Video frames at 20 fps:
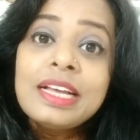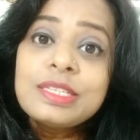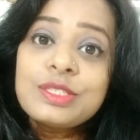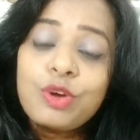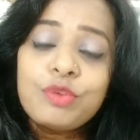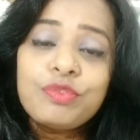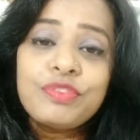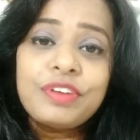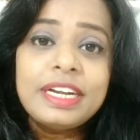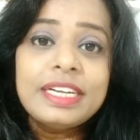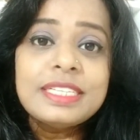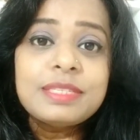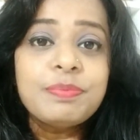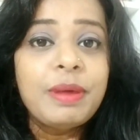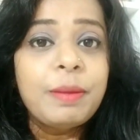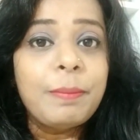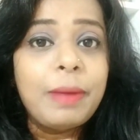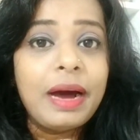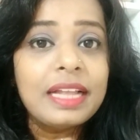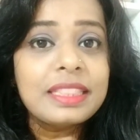सो so फ्रेंड्स
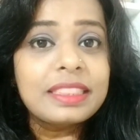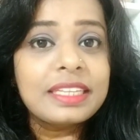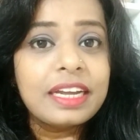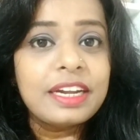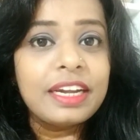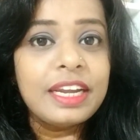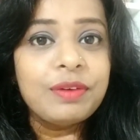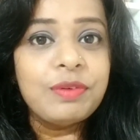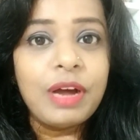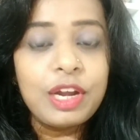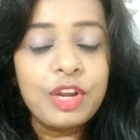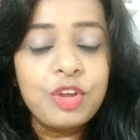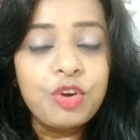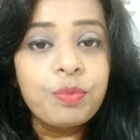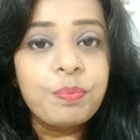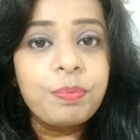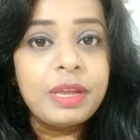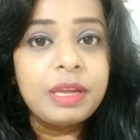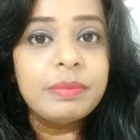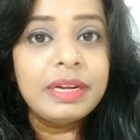मैं बात करने वाली
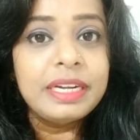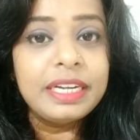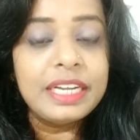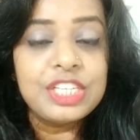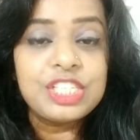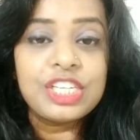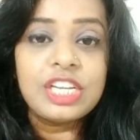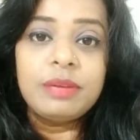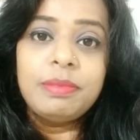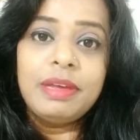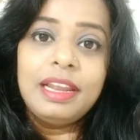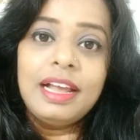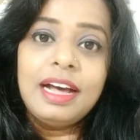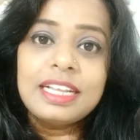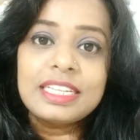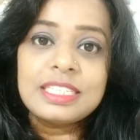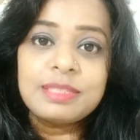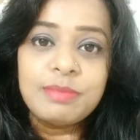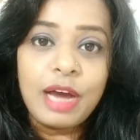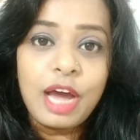हूँ पिगमेंटेशन
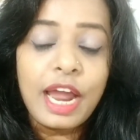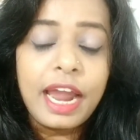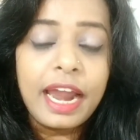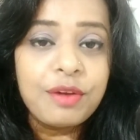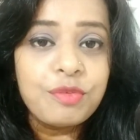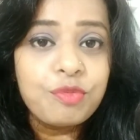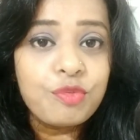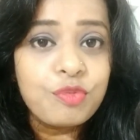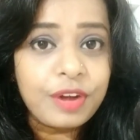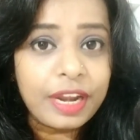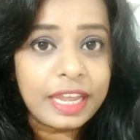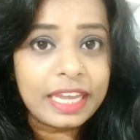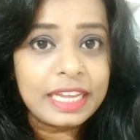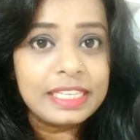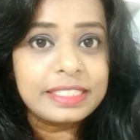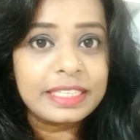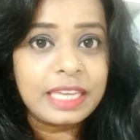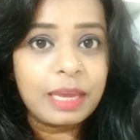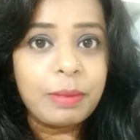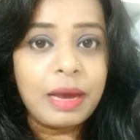मिलाजमा एंड
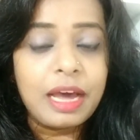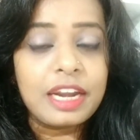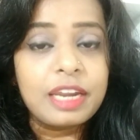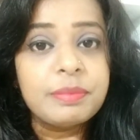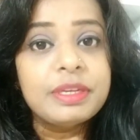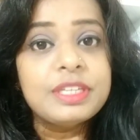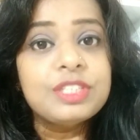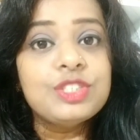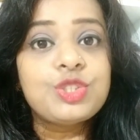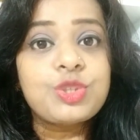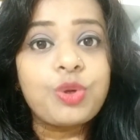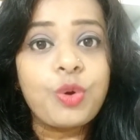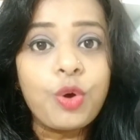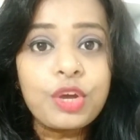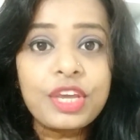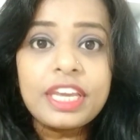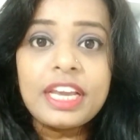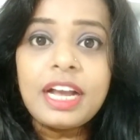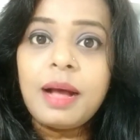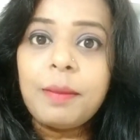फ्रेकल्स के बारे में जो
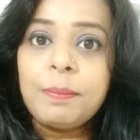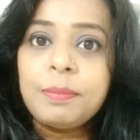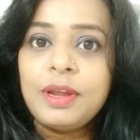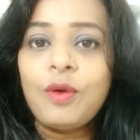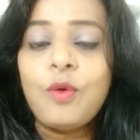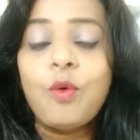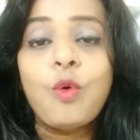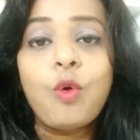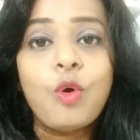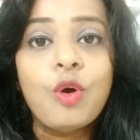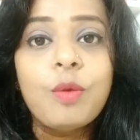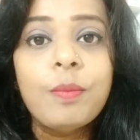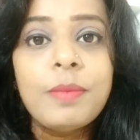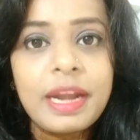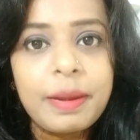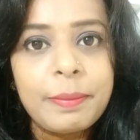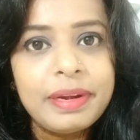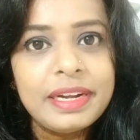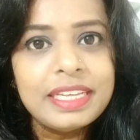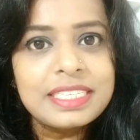कि आप ना होम
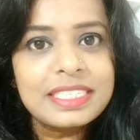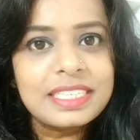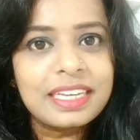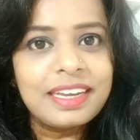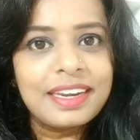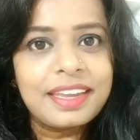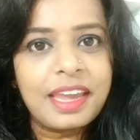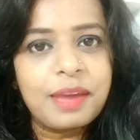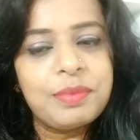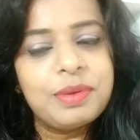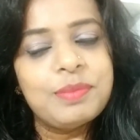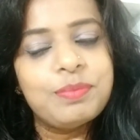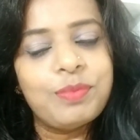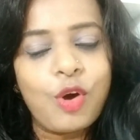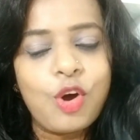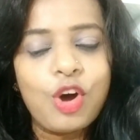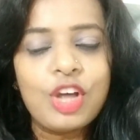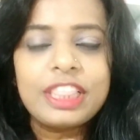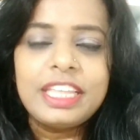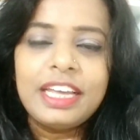रेमेडीज करके भी
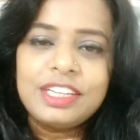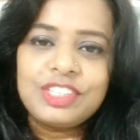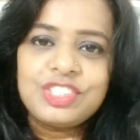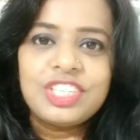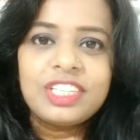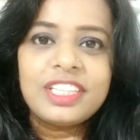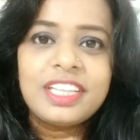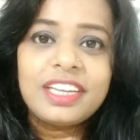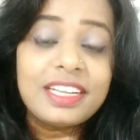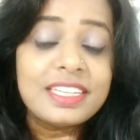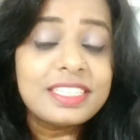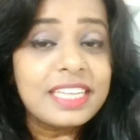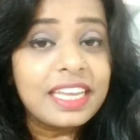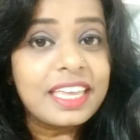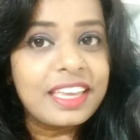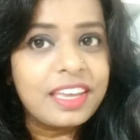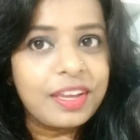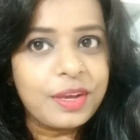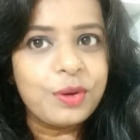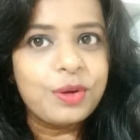बहुत ही अच्छी तरह से
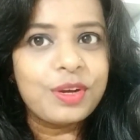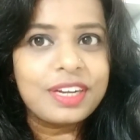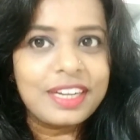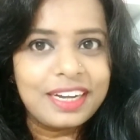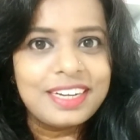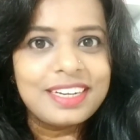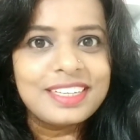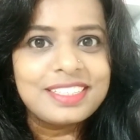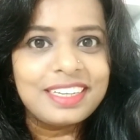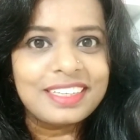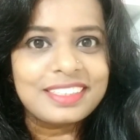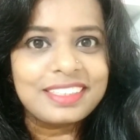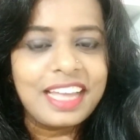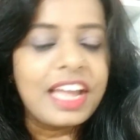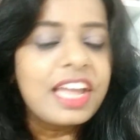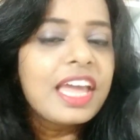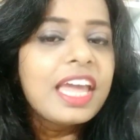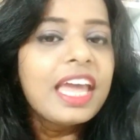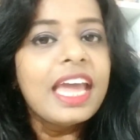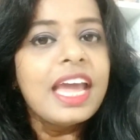क्योर कर सकते
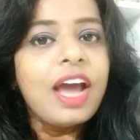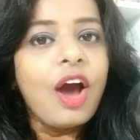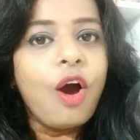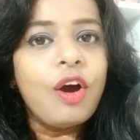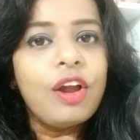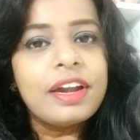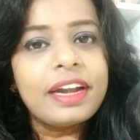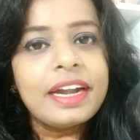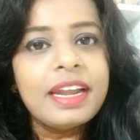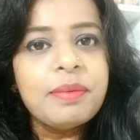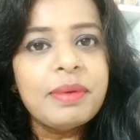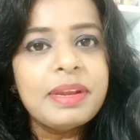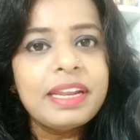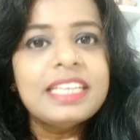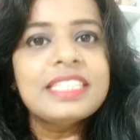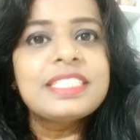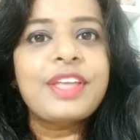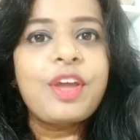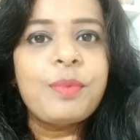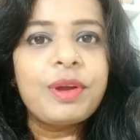हैं ऑलरेडी मैंने
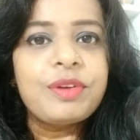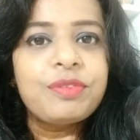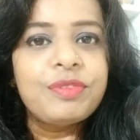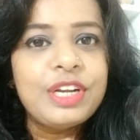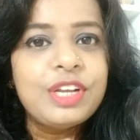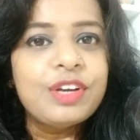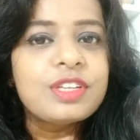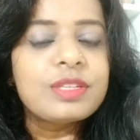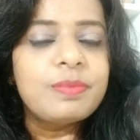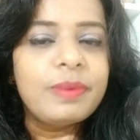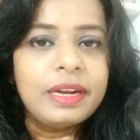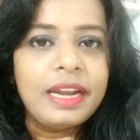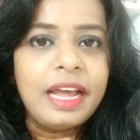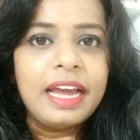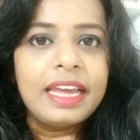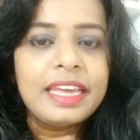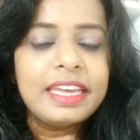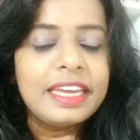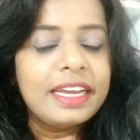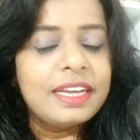इसके ऊपर वीडियोस
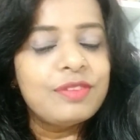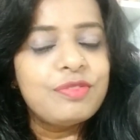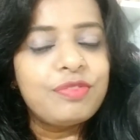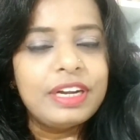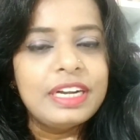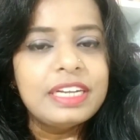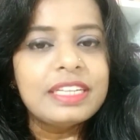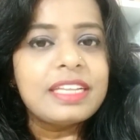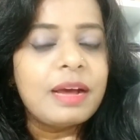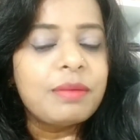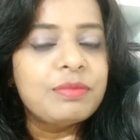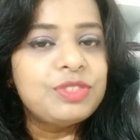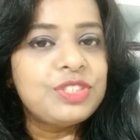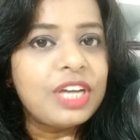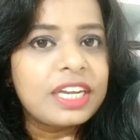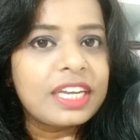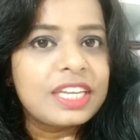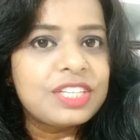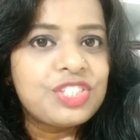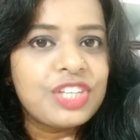बनाए हैं फ्रेंड्स आप
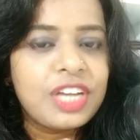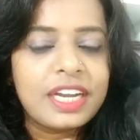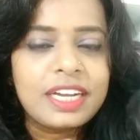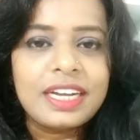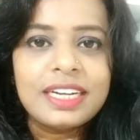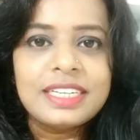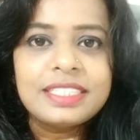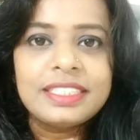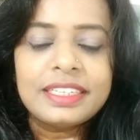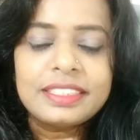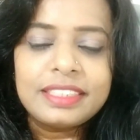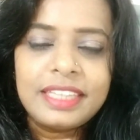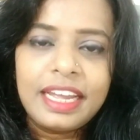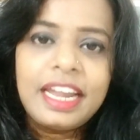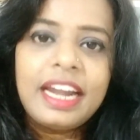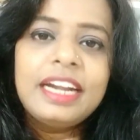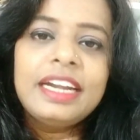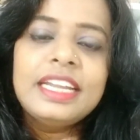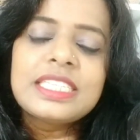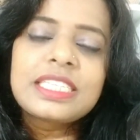जाके चेक कर सकते
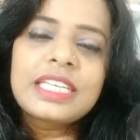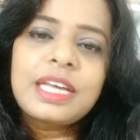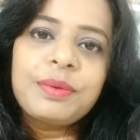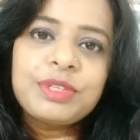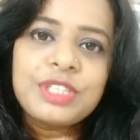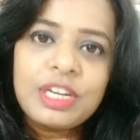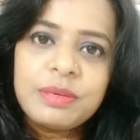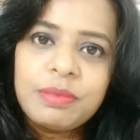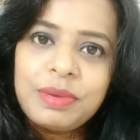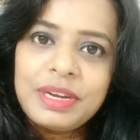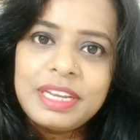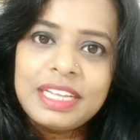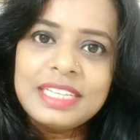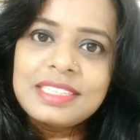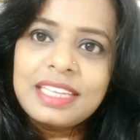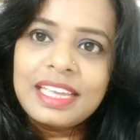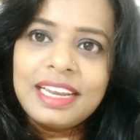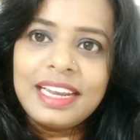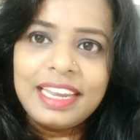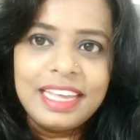हैं डिस्क्रिप्शन में मैंने
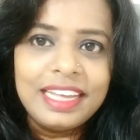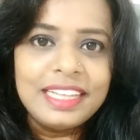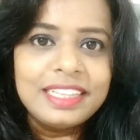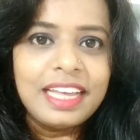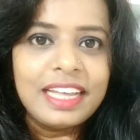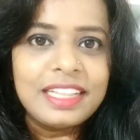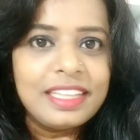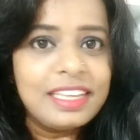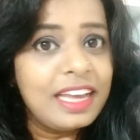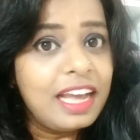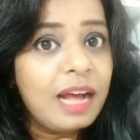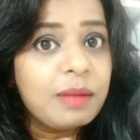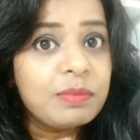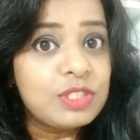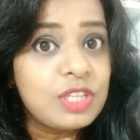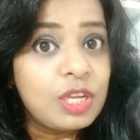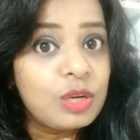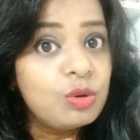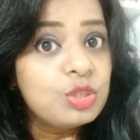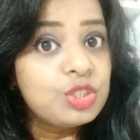इनकी लिंक दे दी है आप
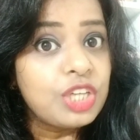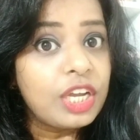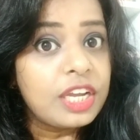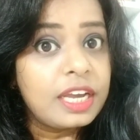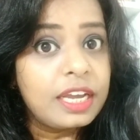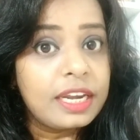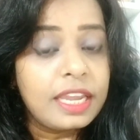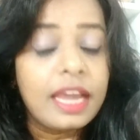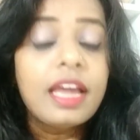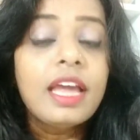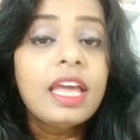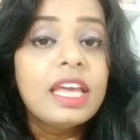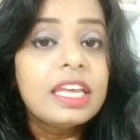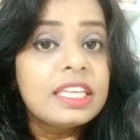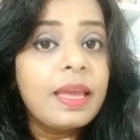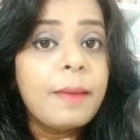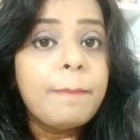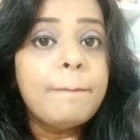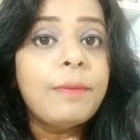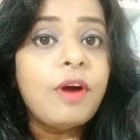जरूर चेक करिए
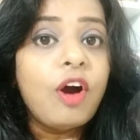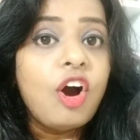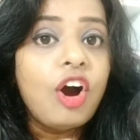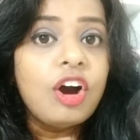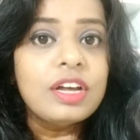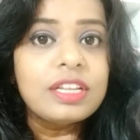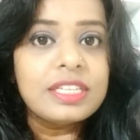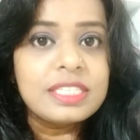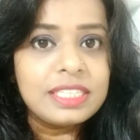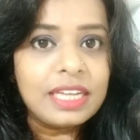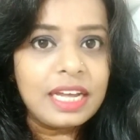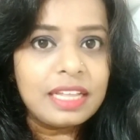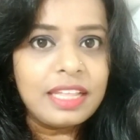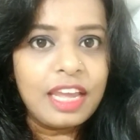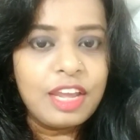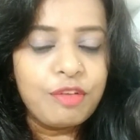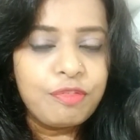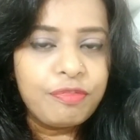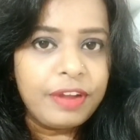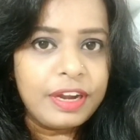ये बहुत ज्यादा
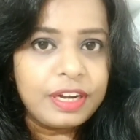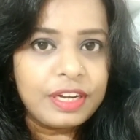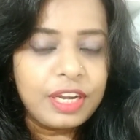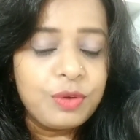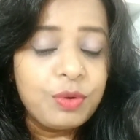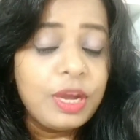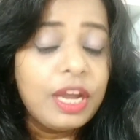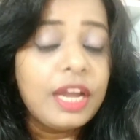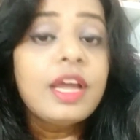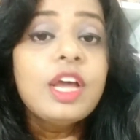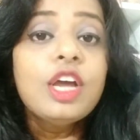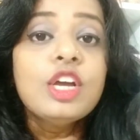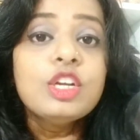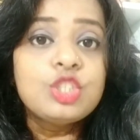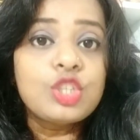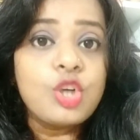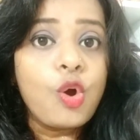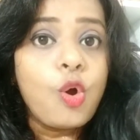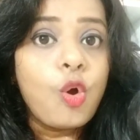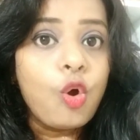इफेक्टिव है
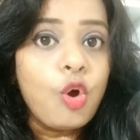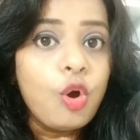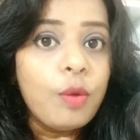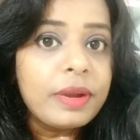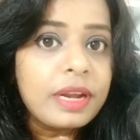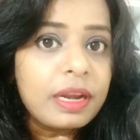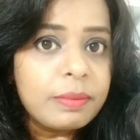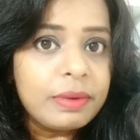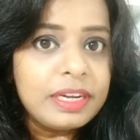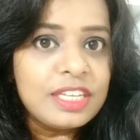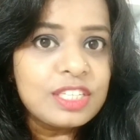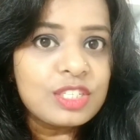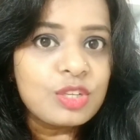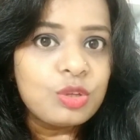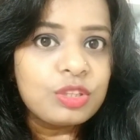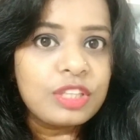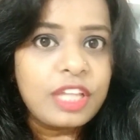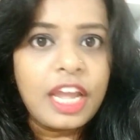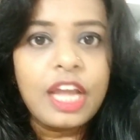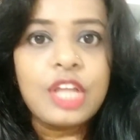जो होम रेमेडीज
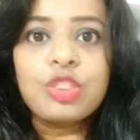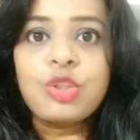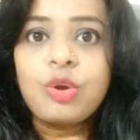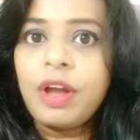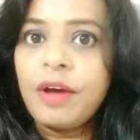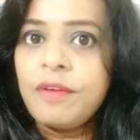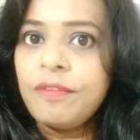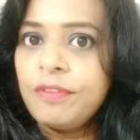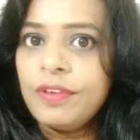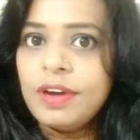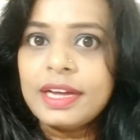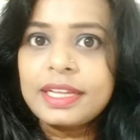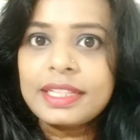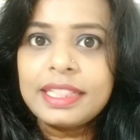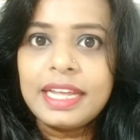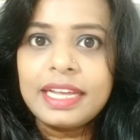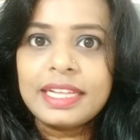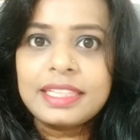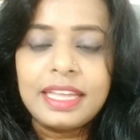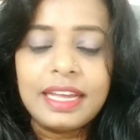होते हैं थोड़ा वक्त
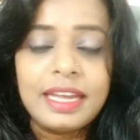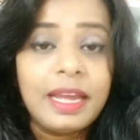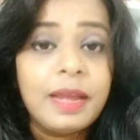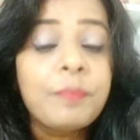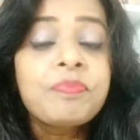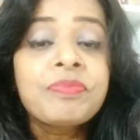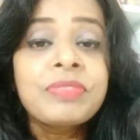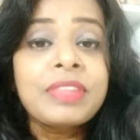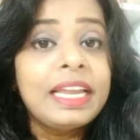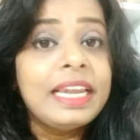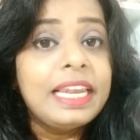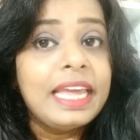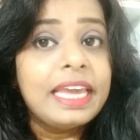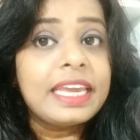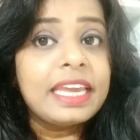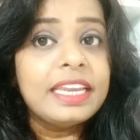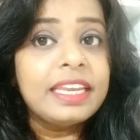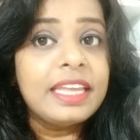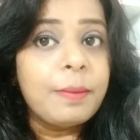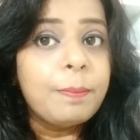लेते हैं
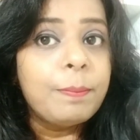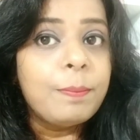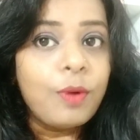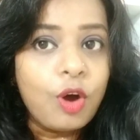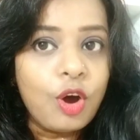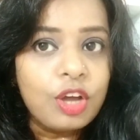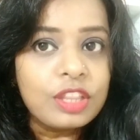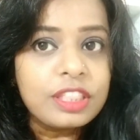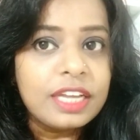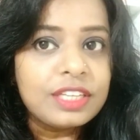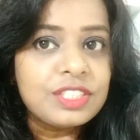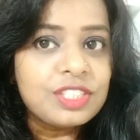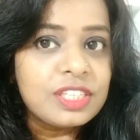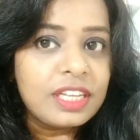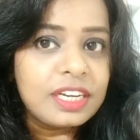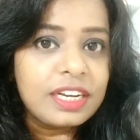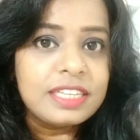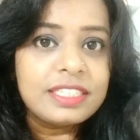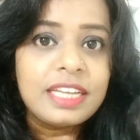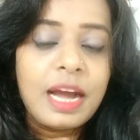लेकिन ये बहुत ही अच्छी
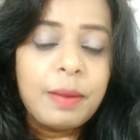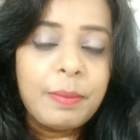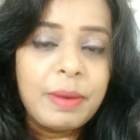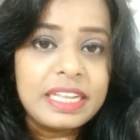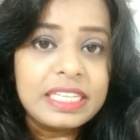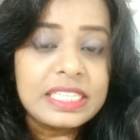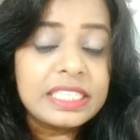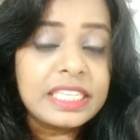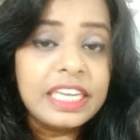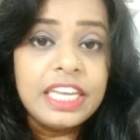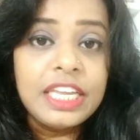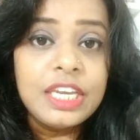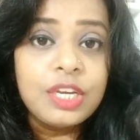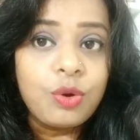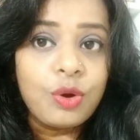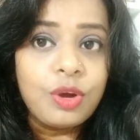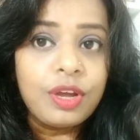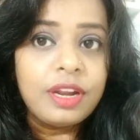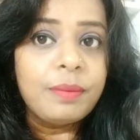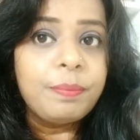तरह से हमारे स्किन
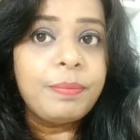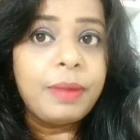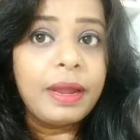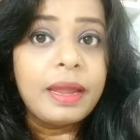को है ना